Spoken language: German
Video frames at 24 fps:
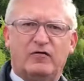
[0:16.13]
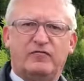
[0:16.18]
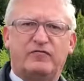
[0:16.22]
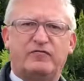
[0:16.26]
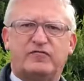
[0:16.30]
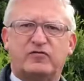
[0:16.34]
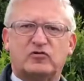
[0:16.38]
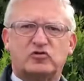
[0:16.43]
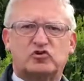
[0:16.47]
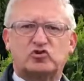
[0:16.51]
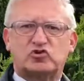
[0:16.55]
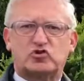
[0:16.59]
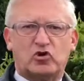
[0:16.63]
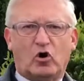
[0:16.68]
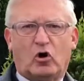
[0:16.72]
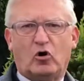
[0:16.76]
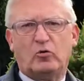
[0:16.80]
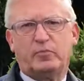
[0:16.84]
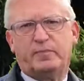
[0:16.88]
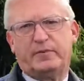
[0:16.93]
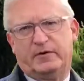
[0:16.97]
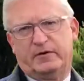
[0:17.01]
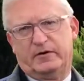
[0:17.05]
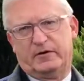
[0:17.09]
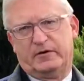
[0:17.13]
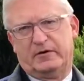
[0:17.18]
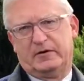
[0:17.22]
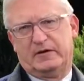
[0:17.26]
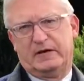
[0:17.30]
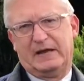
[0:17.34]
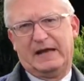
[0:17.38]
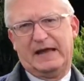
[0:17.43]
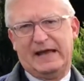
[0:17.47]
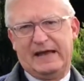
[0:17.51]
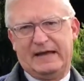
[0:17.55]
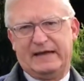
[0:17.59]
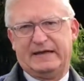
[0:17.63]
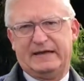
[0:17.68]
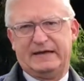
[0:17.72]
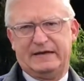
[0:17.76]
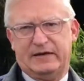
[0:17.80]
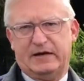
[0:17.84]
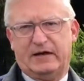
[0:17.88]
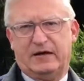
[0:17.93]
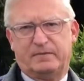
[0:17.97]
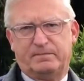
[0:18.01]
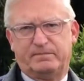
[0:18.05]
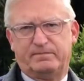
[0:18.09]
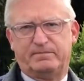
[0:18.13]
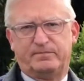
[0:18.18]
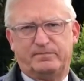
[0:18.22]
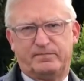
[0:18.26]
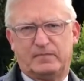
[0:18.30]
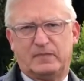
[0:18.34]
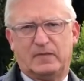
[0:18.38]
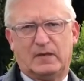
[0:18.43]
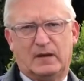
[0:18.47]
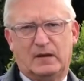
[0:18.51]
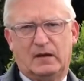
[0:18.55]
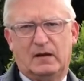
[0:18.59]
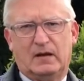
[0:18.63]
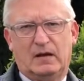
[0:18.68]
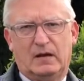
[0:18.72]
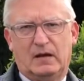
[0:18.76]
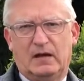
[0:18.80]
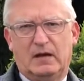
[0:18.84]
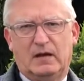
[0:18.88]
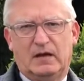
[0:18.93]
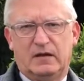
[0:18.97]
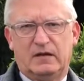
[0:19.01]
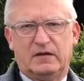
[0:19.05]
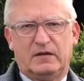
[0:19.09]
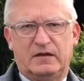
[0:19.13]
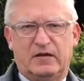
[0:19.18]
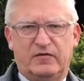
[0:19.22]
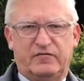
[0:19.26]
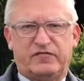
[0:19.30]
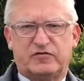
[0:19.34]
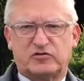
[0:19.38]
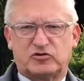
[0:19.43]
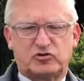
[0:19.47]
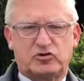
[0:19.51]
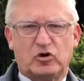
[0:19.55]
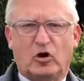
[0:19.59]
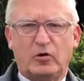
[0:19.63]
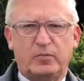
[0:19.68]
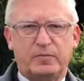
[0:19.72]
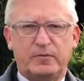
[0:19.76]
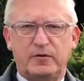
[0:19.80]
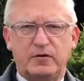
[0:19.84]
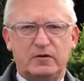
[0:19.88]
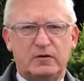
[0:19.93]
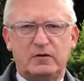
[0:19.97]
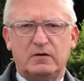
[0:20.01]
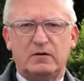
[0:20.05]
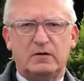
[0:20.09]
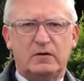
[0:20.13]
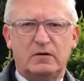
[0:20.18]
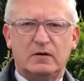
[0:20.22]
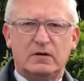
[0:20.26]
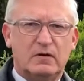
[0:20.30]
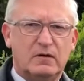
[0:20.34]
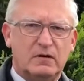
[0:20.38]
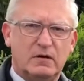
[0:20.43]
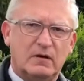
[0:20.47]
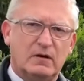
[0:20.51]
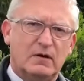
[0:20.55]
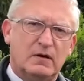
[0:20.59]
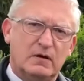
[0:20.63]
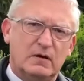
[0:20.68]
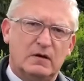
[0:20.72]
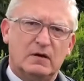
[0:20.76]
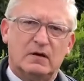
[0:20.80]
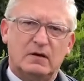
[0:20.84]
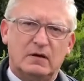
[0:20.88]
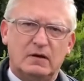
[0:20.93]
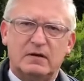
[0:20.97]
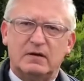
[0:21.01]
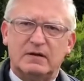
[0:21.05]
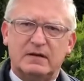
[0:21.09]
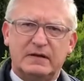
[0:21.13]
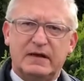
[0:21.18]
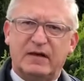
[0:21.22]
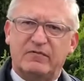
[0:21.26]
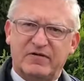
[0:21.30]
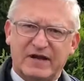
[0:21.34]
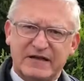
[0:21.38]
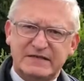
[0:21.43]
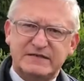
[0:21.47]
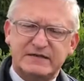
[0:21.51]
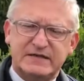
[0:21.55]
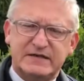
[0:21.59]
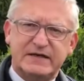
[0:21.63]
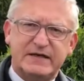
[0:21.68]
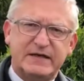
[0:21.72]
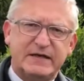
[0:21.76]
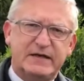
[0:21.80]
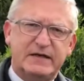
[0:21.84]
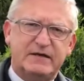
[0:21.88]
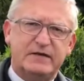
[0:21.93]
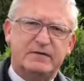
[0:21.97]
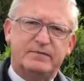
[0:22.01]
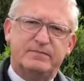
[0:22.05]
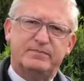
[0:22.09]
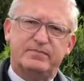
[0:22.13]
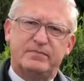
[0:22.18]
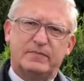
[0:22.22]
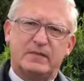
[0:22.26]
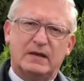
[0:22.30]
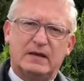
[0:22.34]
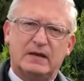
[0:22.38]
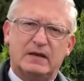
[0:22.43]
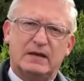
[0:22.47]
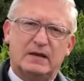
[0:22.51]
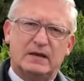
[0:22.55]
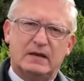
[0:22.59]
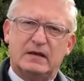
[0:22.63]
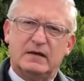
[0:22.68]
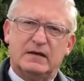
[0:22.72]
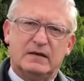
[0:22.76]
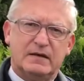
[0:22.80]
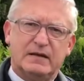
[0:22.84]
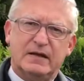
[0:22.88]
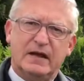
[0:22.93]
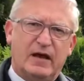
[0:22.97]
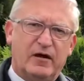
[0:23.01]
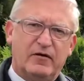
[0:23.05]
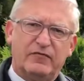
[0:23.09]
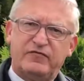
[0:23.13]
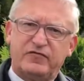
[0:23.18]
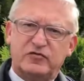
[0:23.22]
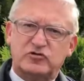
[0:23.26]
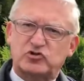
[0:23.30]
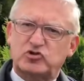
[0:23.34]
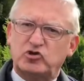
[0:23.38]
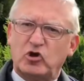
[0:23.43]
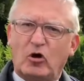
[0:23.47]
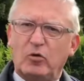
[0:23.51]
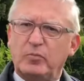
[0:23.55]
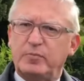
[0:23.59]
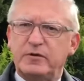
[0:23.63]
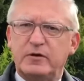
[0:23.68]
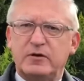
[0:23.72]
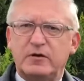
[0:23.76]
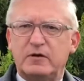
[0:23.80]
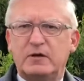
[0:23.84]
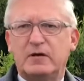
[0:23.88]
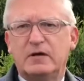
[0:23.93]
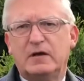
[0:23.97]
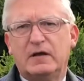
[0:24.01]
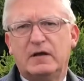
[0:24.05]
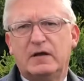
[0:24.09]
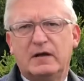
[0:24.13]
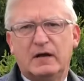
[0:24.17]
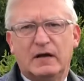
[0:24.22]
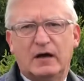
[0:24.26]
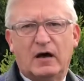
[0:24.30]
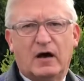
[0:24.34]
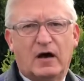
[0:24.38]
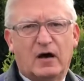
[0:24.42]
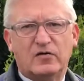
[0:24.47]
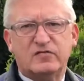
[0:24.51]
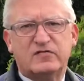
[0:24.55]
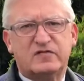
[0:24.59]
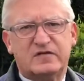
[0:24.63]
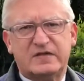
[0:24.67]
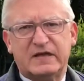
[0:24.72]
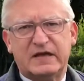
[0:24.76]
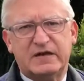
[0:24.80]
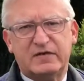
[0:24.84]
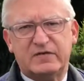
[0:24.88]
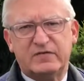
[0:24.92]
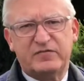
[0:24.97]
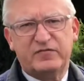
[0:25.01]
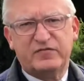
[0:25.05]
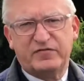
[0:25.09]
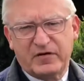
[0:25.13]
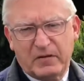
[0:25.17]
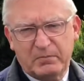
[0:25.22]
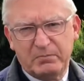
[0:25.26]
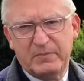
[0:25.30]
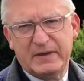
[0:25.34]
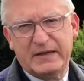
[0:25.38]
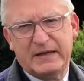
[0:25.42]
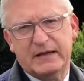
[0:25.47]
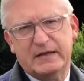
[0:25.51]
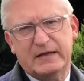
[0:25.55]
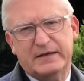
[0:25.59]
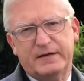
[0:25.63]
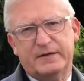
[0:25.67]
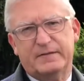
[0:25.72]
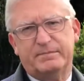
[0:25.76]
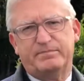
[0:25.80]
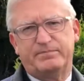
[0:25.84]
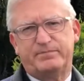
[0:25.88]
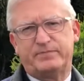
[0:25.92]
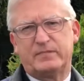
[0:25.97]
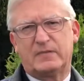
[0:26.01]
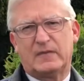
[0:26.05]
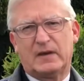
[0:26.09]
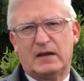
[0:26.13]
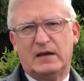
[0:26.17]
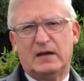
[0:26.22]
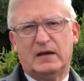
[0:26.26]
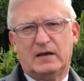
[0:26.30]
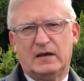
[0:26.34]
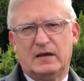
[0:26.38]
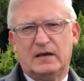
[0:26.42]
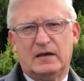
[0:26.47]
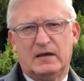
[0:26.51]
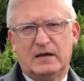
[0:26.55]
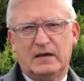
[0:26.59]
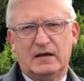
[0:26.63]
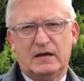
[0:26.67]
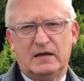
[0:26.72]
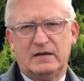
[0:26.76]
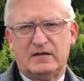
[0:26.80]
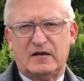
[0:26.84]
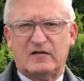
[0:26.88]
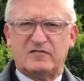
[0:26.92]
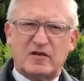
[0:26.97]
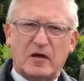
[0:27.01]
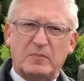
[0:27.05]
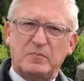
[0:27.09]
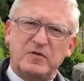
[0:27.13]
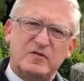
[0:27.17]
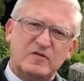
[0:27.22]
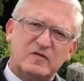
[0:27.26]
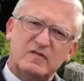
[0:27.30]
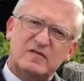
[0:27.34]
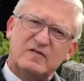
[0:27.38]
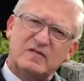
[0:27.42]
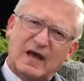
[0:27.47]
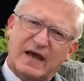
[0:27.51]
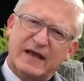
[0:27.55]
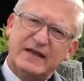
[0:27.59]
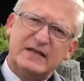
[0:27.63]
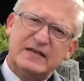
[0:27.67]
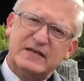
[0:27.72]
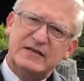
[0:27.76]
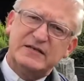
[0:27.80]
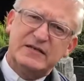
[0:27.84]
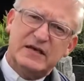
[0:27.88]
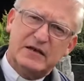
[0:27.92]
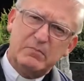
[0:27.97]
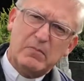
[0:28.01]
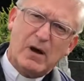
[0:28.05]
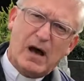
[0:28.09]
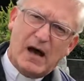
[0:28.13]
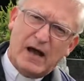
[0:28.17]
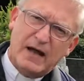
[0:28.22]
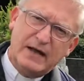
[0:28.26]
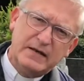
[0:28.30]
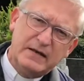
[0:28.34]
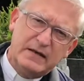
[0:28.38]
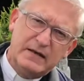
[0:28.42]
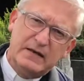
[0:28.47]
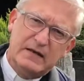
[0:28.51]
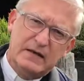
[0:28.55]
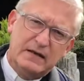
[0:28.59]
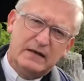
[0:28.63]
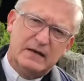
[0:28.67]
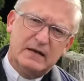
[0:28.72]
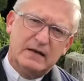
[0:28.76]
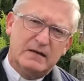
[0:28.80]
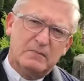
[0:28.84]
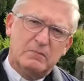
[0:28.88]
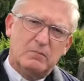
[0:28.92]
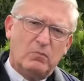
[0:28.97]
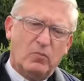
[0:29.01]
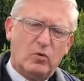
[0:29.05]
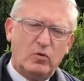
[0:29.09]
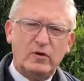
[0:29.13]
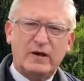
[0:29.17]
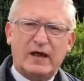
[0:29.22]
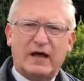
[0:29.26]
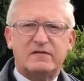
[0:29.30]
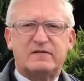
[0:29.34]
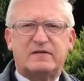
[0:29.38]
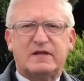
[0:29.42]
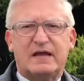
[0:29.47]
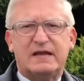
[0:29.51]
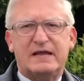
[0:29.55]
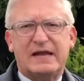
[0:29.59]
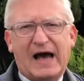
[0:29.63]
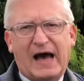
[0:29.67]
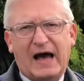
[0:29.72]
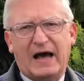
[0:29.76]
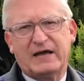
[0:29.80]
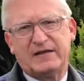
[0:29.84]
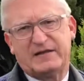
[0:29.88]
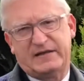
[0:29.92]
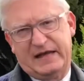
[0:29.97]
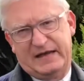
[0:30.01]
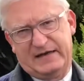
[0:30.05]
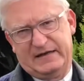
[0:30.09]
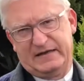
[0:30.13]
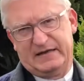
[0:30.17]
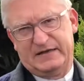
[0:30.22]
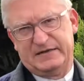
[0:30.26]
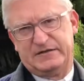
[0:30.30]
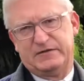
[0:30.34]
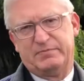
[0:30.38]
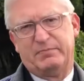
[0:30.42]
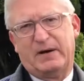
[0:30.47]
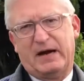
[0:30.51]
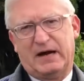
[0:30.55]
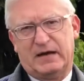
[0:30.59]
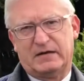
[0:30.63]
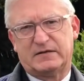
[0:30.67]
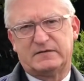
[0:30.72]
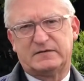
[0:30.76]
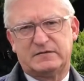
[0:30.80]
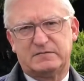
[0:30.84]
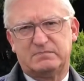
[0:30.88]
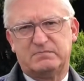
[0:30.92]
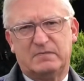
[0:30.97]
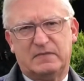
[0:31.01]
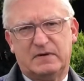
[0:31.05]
Verstorbenen erinnern. Der Verstorbenen der Weltkriege, der Verstorbenen aus den Familien. Deshalb ist es eigentlich immer ein Monat, der nachdenklich macht.